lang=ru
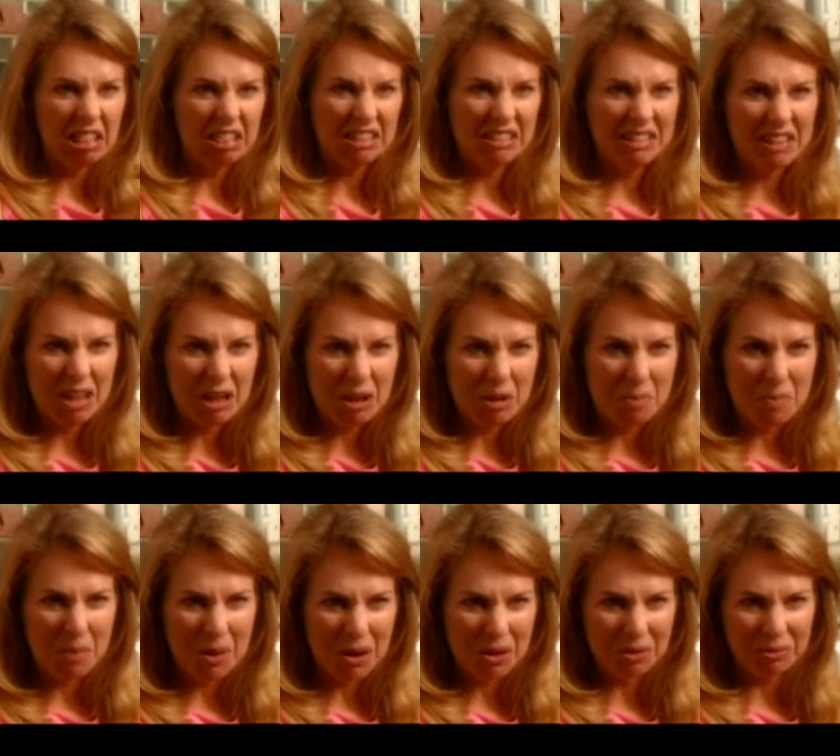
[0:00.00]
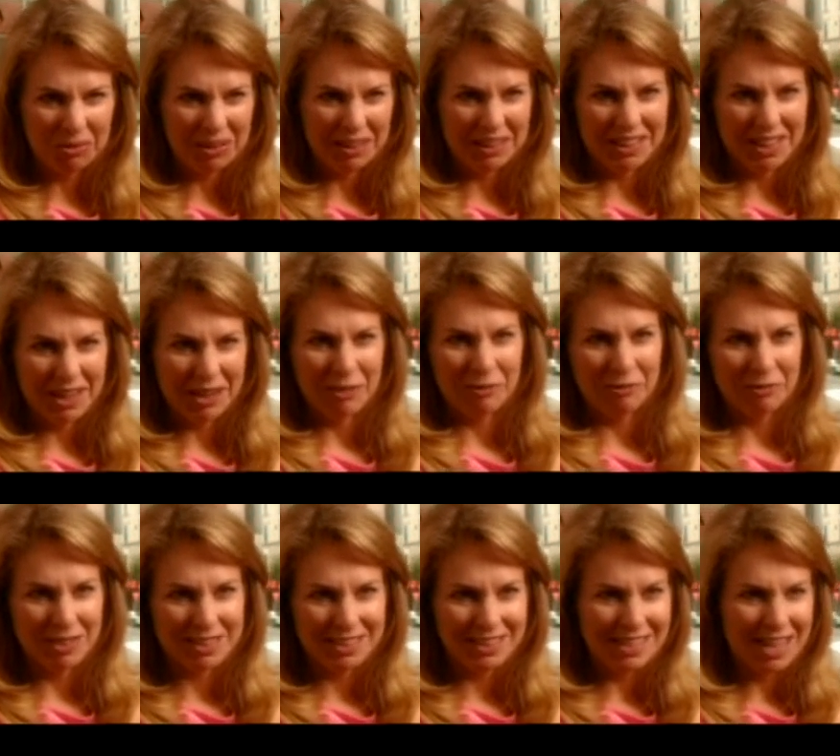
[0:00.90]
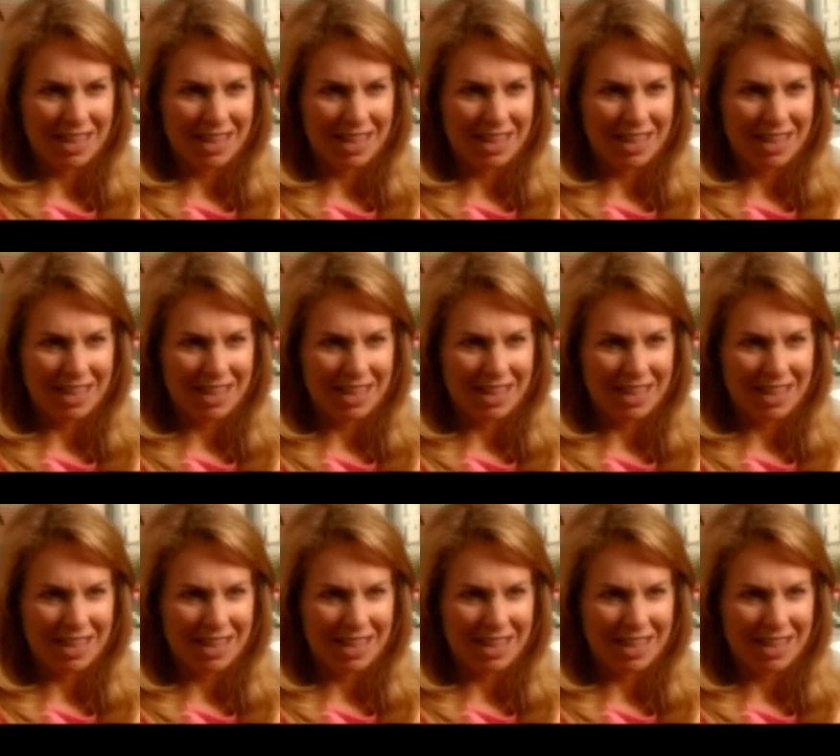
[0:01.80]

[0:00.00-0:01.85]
очень странно. Мы